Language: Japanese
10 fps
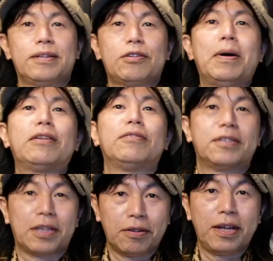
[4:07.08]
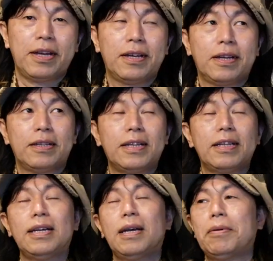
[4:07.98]
止まるんですけどねだん
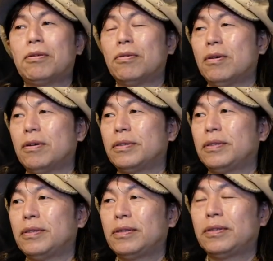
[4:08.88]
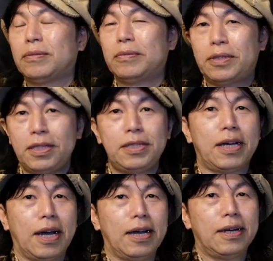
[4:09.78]
だんやっぱりこの生地
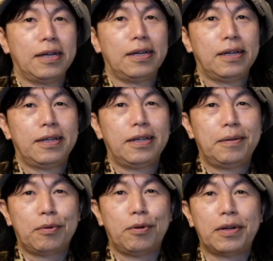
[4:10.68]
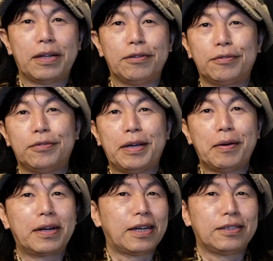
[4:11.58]
がこう何柔
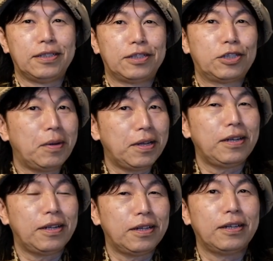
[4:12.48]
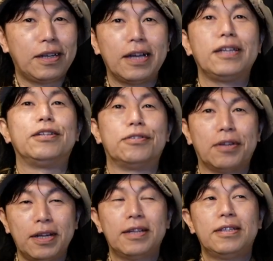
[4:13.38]
らかいし滑りがいいんですよ
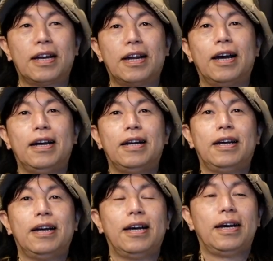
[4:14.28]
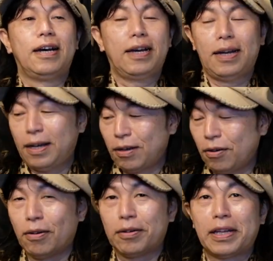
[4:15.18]
ねだからあ
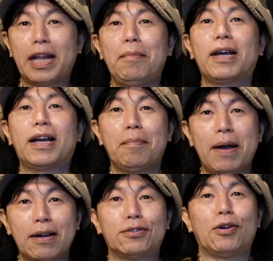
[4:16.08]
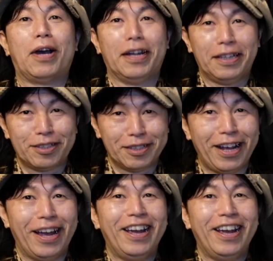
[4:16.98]
こう斜め掛けバッグとかですね